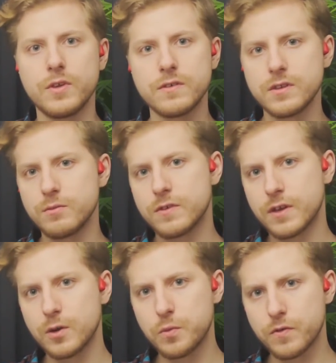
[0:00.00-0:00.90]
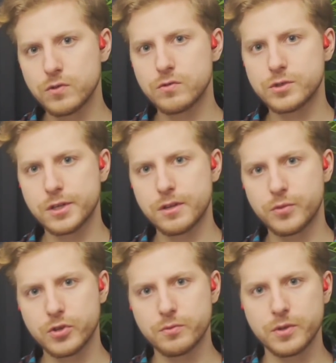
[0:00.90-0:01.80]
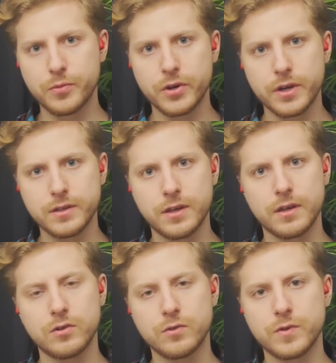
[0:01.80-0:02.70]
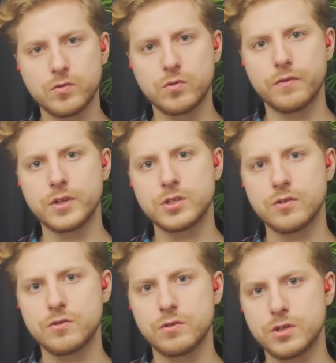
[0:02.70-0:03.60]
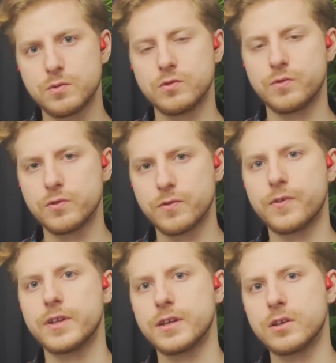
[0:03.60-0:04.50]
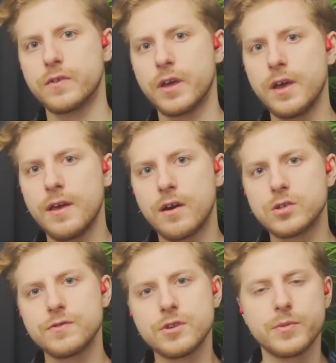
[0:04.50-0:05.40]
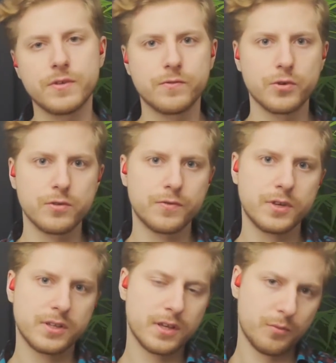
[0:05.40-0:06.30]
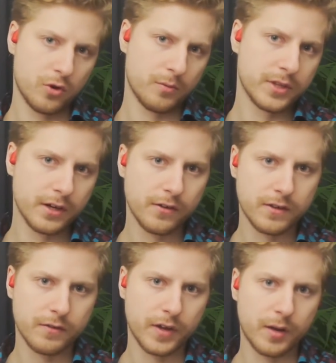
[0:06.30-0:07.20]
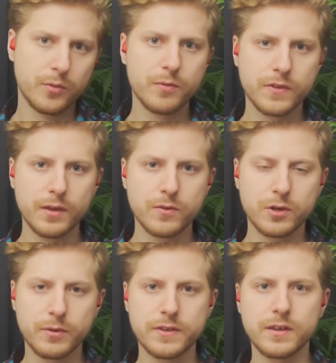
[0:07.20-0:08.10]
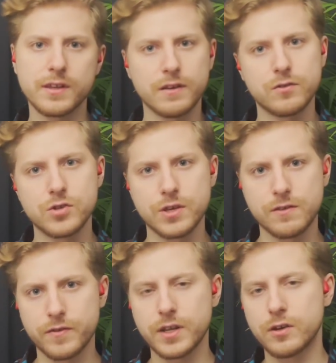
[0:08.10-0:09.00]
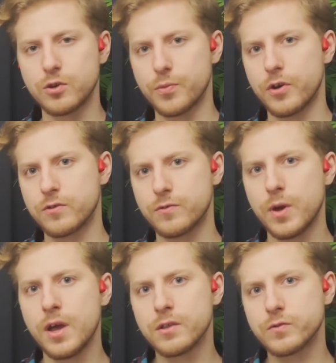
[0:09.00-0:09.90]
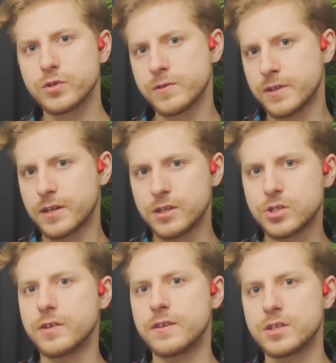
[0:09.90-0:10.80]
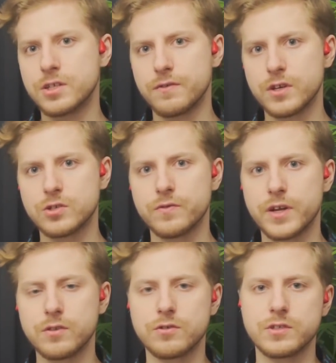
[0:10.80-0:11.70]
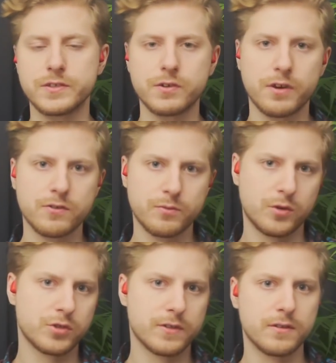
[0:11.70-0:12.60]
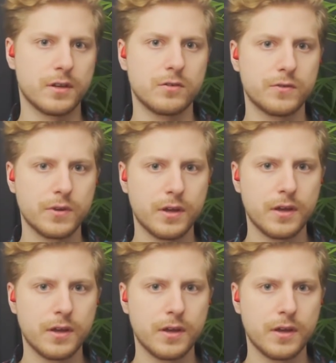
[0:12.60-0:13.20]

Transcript: Między innymi z tego powodu żaden podobny projekt nie dorównał liczności liczbą twórców kwadratowych. Oczywiście bez twórców nigdy nie byłoby tego serwera. Moim zdaniem zgromadzenie tak zróżnicowanej grupy osób tworzy synergicznie znacznie większą wartość niż zwykła suma uczestników.